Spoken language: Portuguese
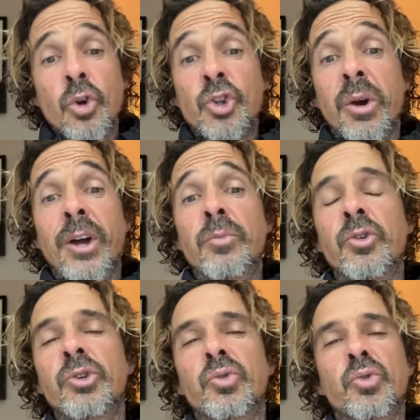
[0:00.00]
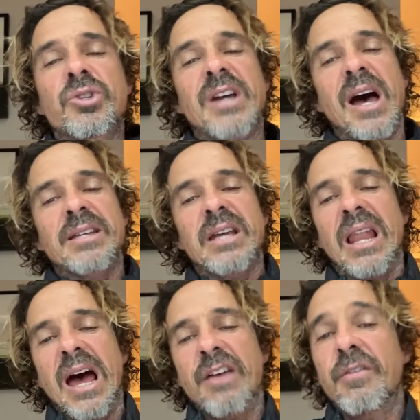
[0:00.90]
Hoje eu quero muito usar
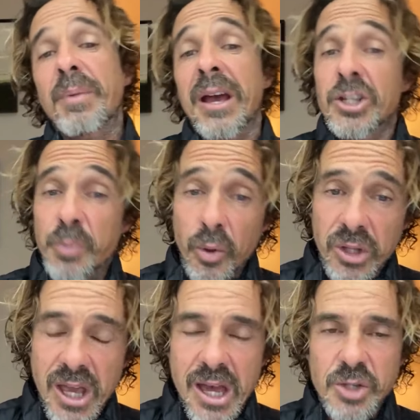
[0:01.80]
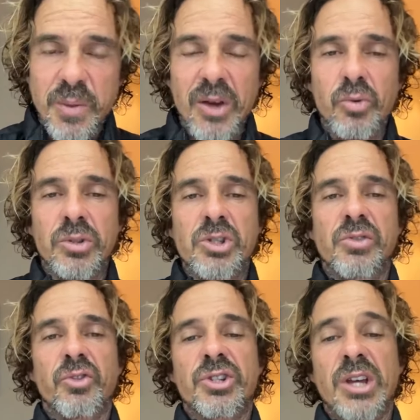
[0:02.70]
essa live para responder as
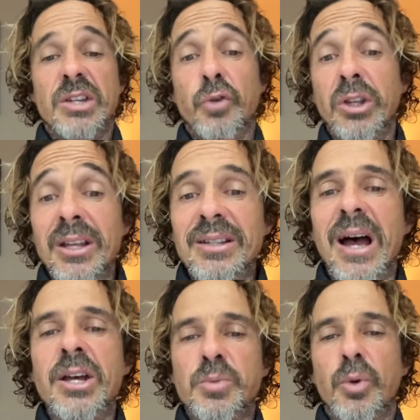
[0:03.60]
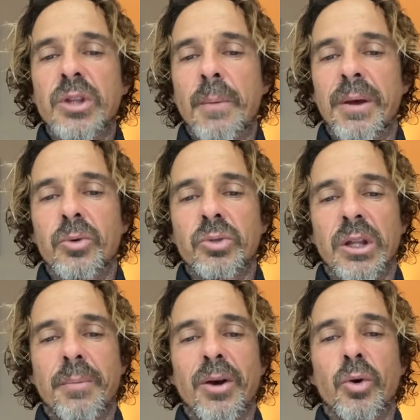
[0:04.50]
perguntas de vocês. Vou tentar responder a
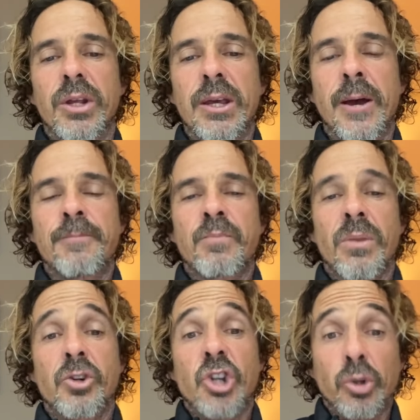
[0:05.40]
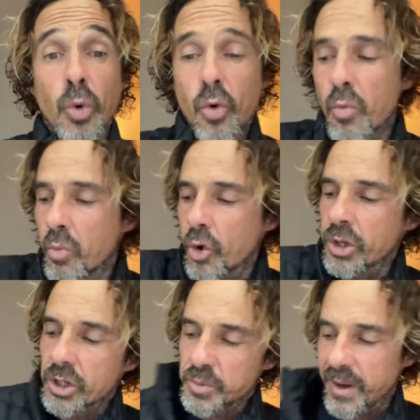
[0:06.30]
pergunta da maioria. Já estou com
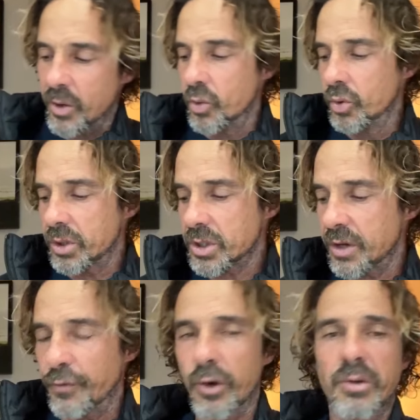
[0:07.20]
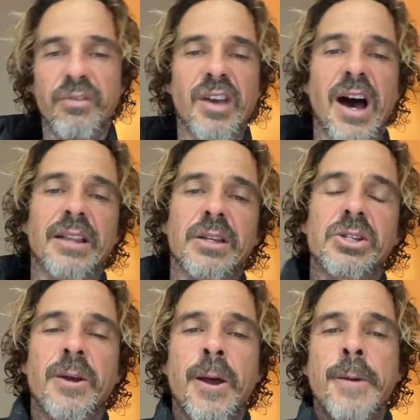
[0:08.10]
muitas perguntas que foram
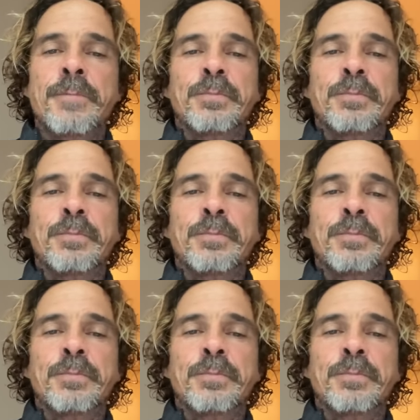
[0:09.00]
enviadas